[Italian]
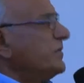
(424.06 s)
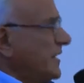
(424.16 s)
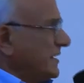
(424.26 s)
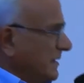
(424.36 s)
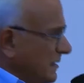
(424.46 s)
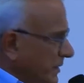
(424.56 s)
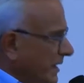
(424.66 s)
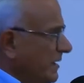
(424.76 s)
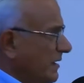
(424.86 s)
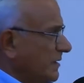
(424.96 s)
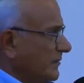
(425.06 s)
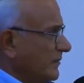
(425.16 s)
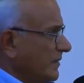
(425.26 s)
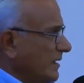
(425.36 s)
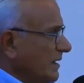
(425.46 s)
Lui fa del bene a chi
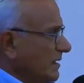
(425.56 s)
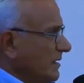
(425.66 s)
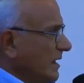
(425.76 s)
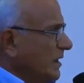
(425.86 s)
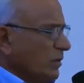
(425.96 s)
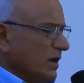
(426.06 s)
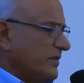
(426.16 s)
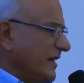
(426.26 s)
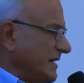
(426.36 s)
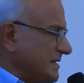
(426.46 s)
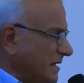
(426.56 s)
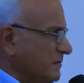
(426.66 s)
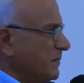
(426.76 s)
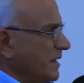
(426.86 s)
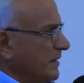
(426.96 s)
vuol fare del bene
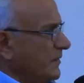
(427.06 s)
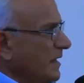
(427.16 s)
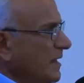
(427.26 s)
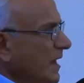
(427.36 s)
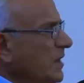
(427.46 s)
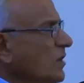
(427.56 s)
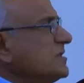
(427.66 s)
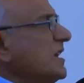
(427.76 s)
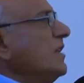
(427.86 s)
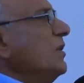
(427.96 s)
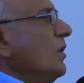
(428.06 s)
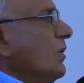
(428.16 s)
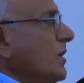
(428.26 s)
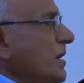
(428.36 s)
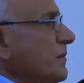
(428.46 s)
e lo vuole fare
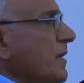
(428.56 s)
sempre.